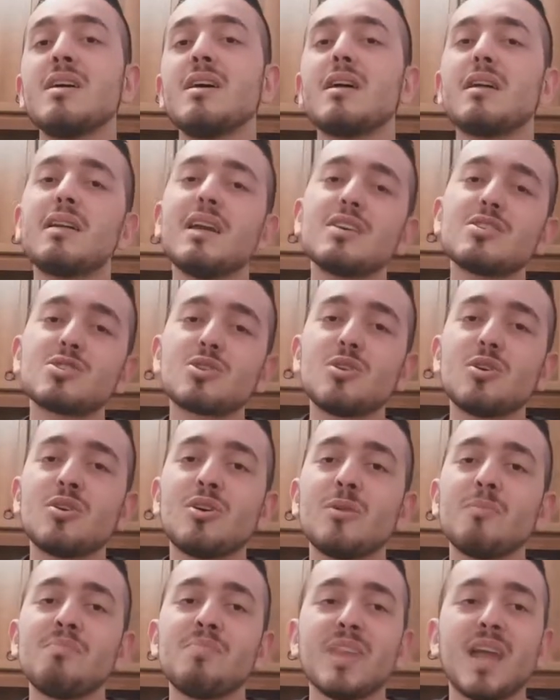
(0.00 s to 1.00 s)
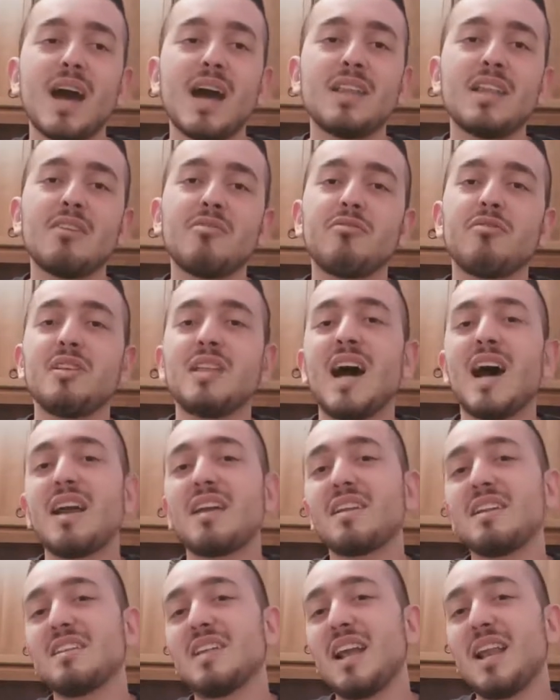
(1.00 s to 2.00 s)
riescono ad
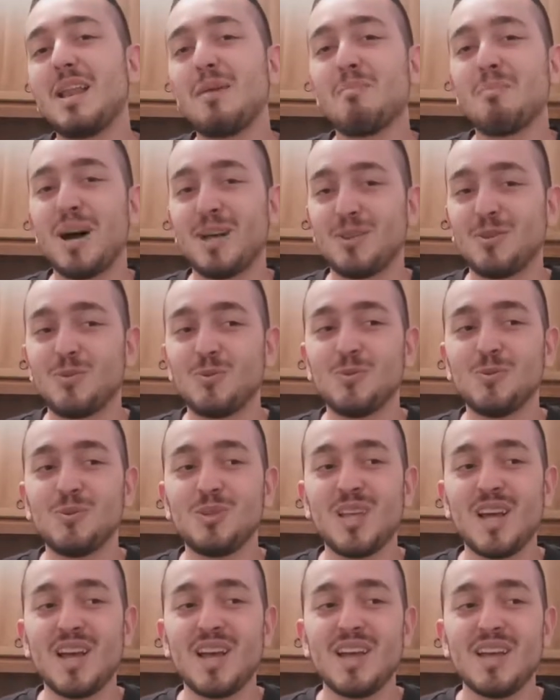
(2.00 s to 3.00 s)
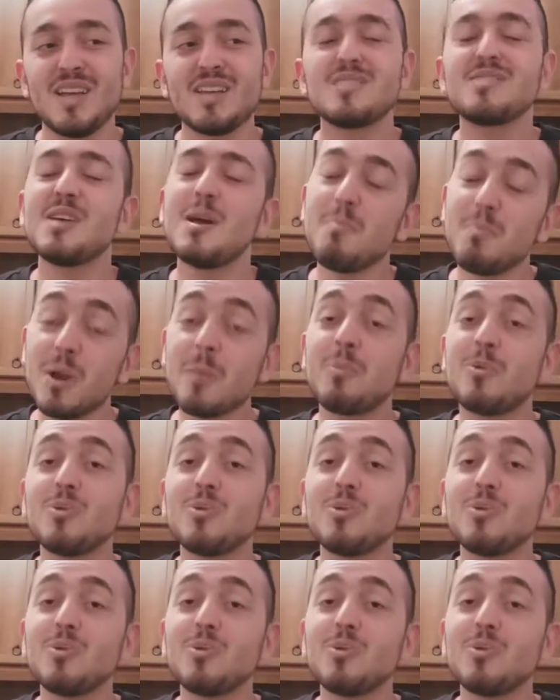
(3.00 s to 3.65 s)
affidargli delle battute sempre